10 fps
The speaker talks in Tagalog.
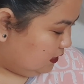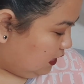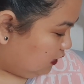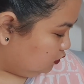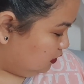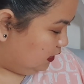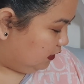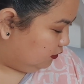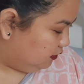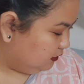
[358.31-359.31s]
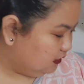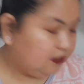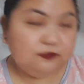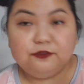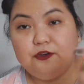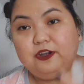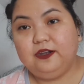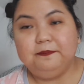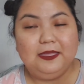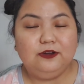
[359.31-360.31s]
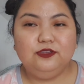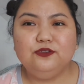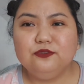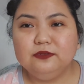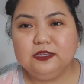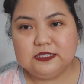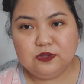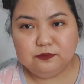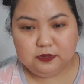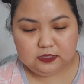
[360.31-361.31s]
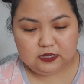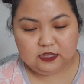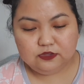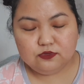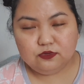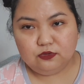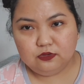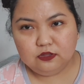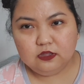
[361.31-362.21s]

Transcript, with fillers: Actually, I ordered four, pero yung isang kong binili yung